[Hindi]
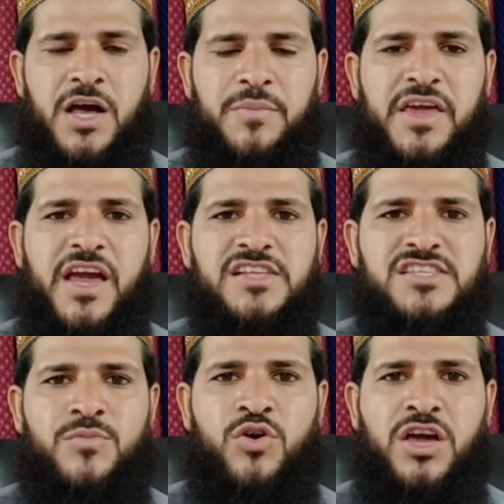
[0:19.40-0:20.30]
हमें
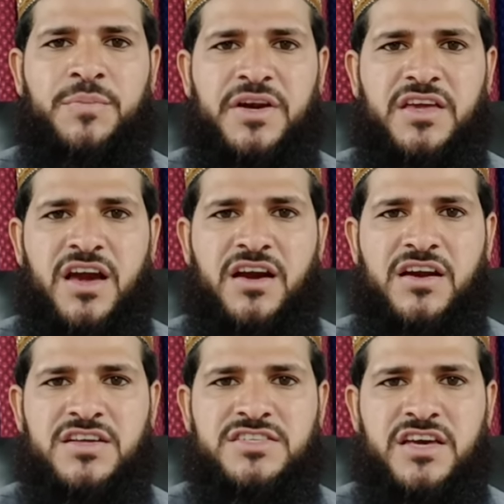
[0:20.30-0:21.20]
ऐसे मौके पर क्या
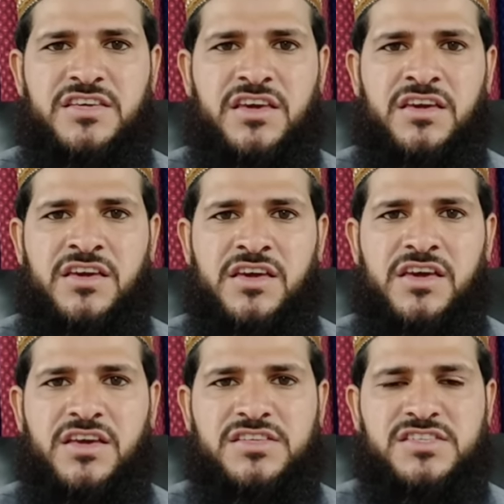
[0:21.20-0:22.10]
करना चाहिए
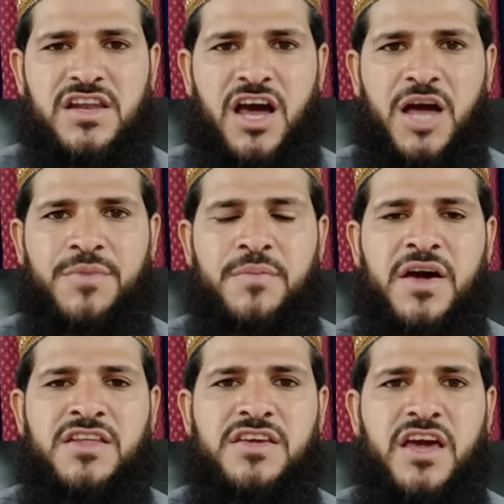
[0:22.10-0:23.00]
इस्लाम
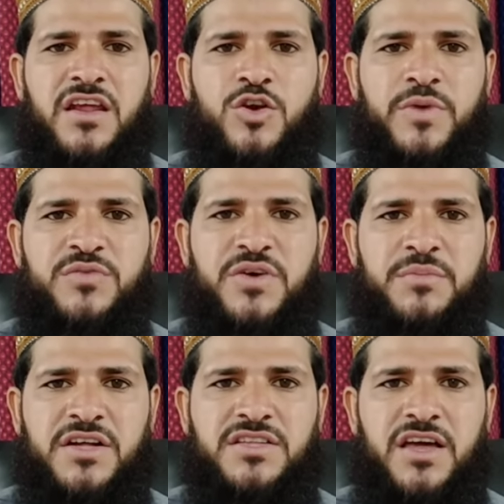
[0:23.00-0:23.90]
हमारी क्या रहनमाई
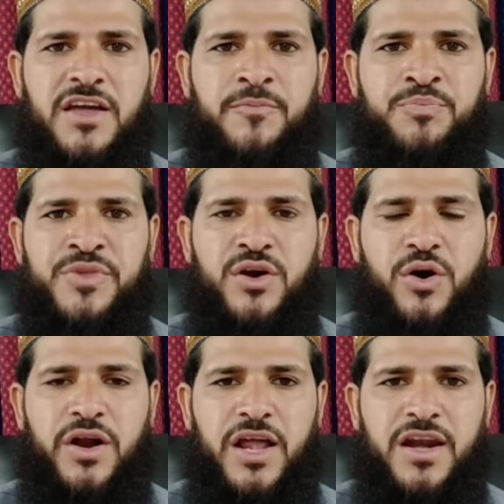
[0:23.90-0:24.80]
फरमाता है
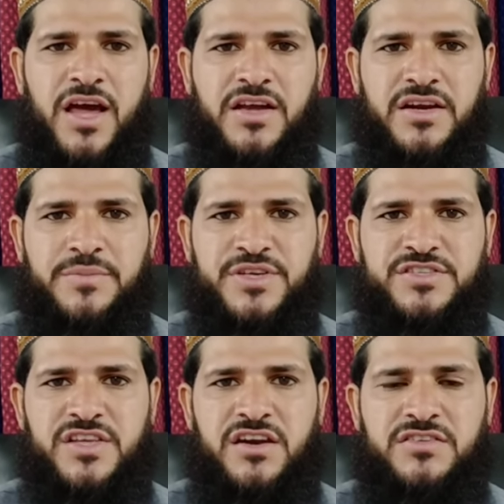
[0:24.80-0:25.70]
और अल्लाह के
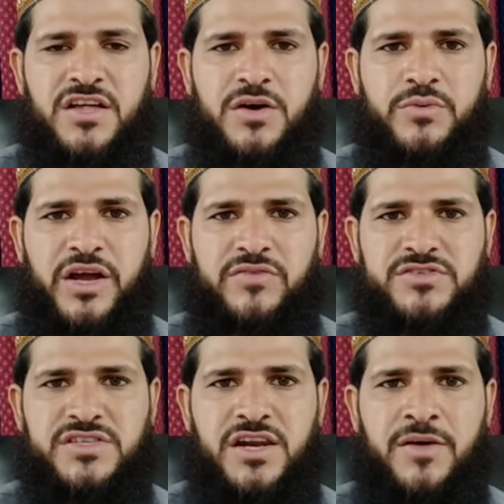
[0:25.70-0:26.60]
नबी सल्लल्लाहु
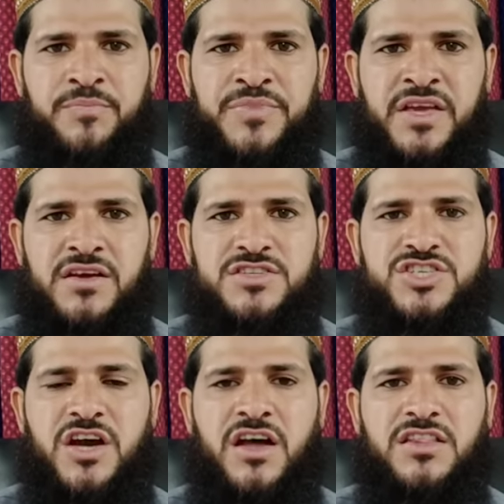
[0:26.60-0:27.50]
अलैहि वसल्लम
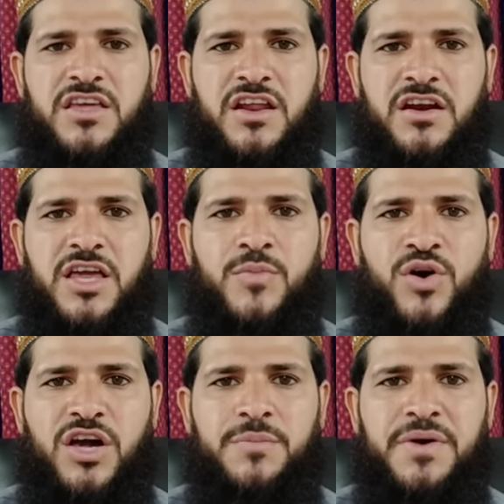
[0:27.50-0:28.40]
चांद ग्रहण के
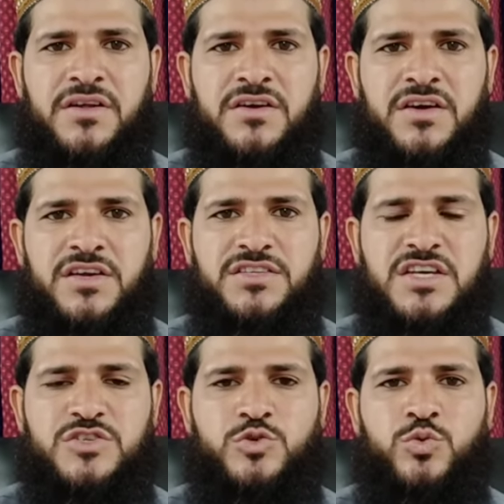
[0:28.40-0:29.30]
मौके पर
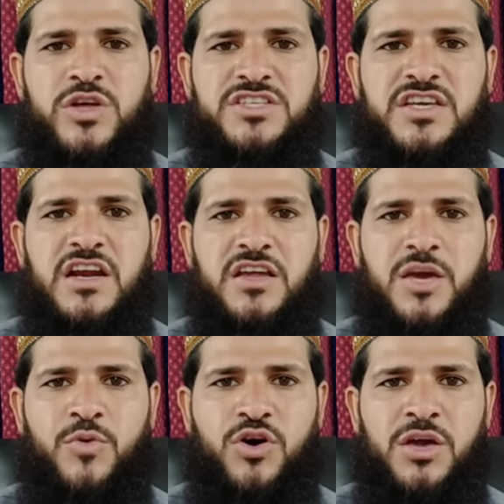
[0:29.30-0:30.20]
या सूरज ग्रहण
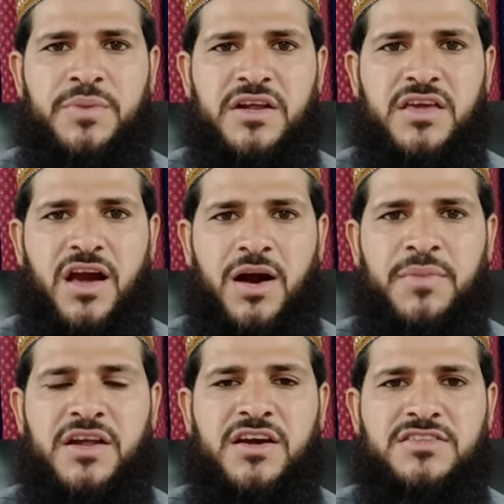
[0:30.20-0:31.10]
के मौके पर क्या
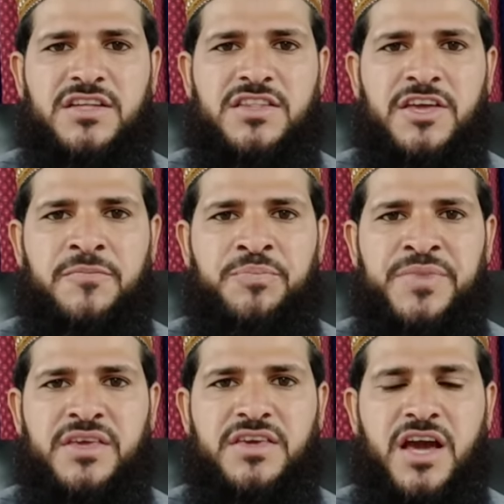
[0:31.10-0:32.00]
अमल करते थे
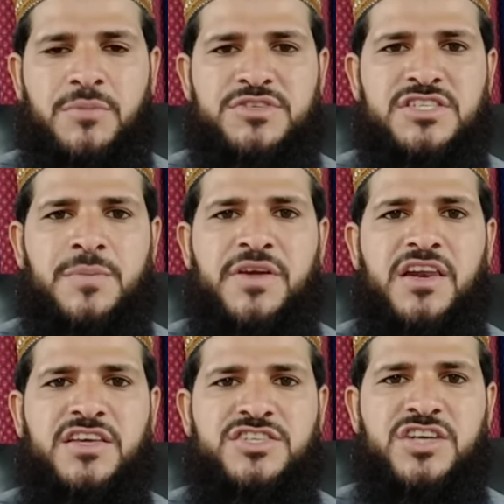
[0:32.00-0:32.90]
यह हम सब
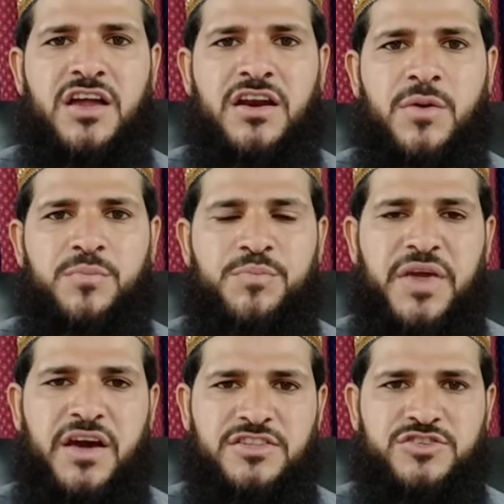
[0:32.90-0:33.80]
के लिए जानना
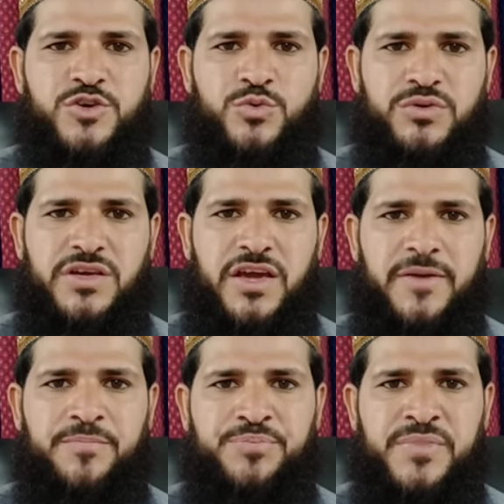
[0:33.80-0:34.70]
बेहद ज़रूरी है